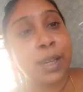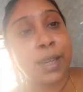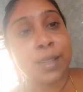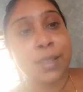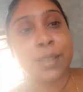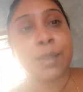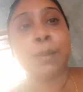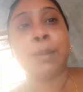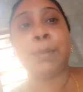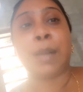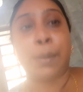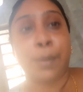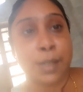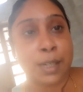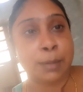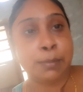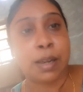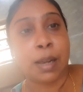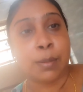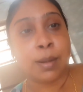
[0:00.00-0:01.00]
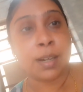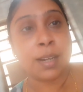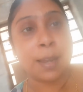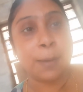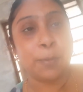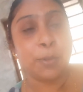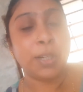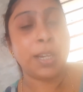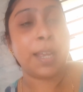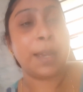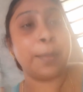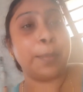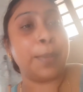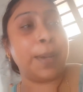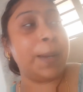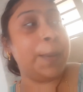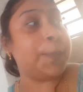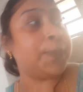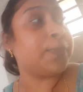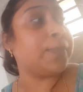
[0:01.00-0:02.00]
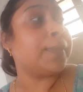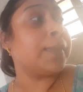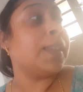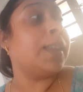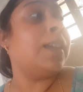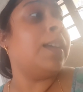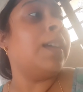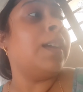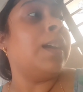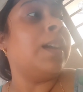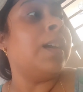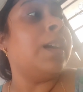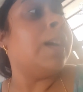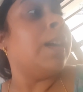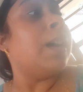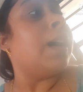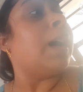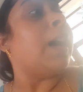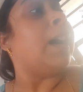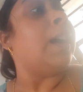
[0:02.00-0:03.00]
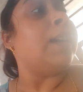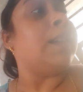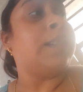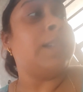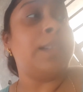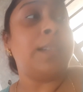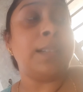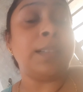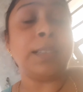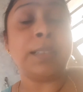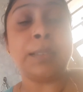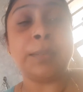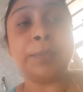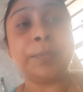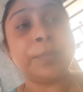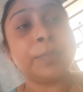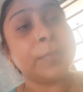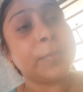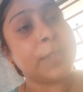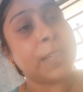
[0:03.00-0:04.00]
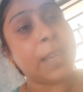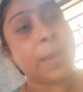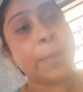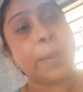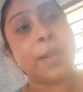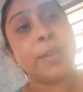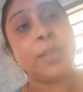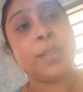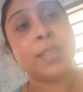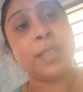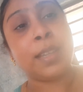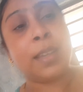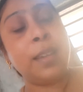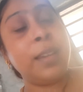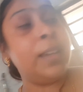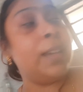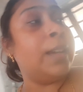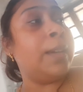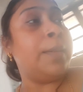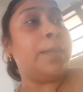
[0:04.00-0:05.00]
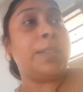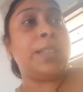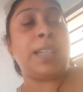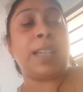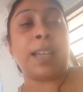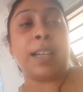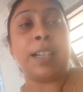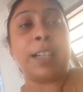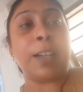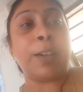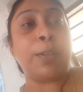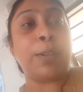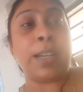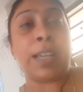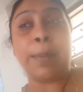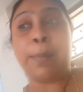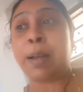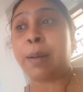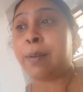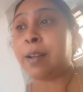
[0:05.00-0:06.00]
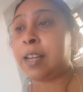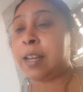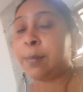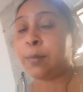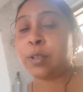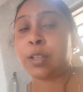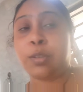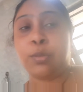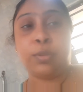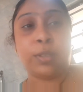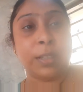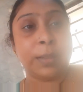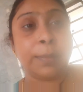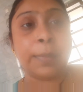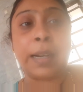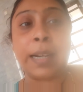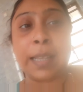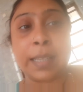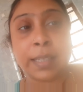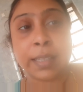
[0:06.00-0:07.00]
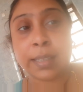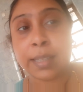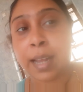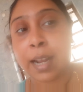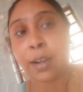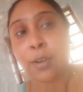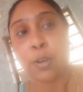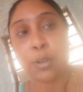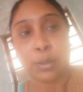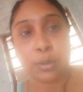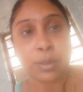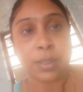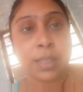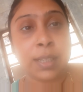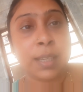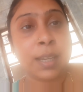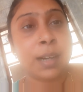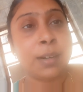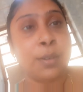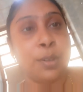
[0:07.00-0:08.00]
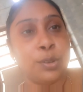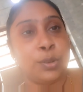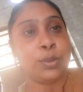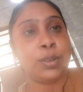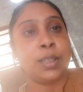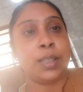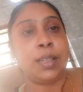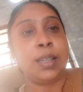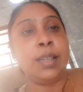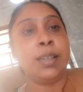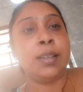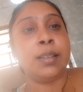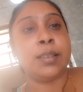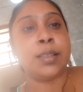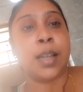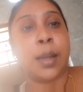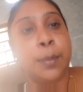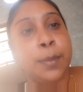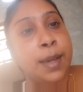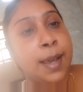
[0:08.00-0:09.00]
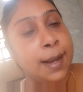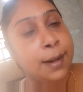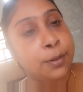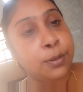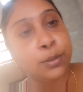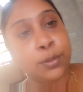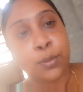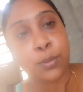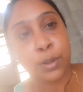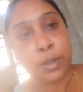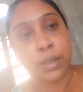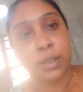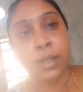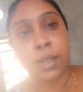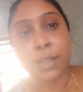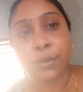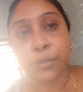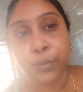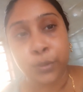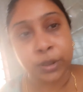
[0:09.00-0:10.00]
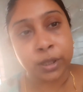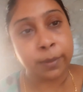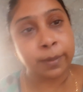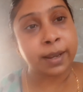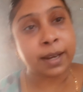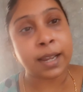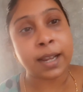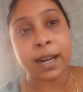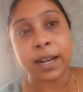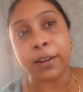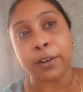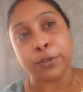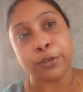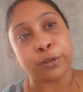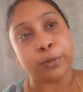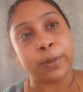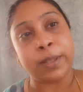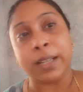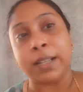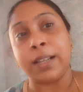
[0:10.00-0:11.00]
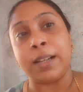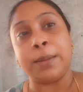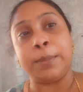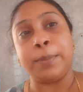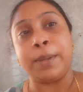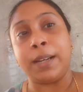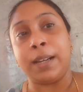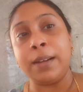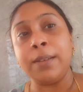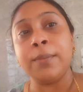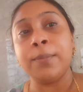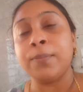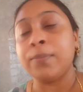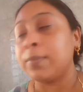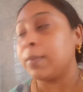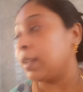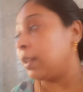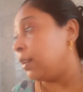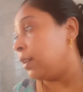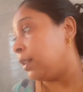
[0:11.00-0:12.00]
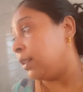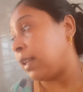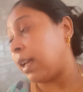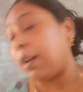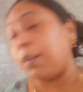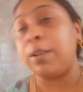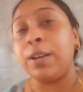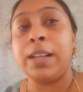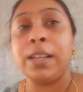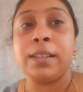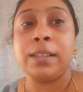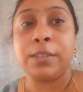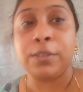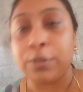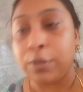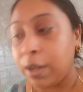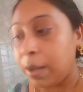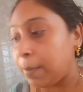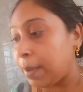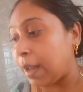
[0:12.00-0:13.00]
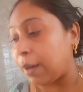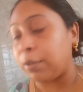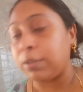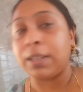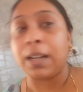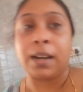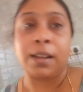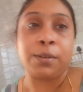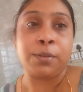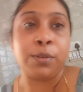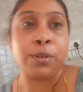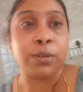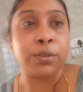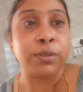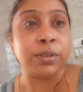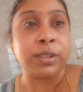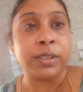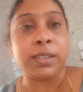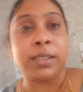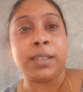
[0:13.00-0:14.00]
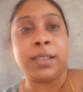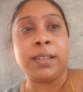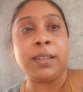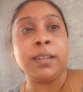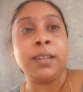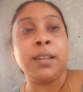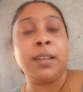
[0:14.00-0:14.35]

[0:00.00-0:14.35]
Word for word: লেগেছে আর বাবানের বাবার কেমন লাগবে আর এবার হচ্ছে চিকেনটা হলেই বাবান এর মধ্যে দু তিনবার এসছে আর কত দেরি আর কত দেরি তো আমি এখন করে নিলে সন্ধেবেলা আর অসুবিধা থাকবে না তাহলে এই জন্যই আমি আরও তাড়াহুড়ো করছি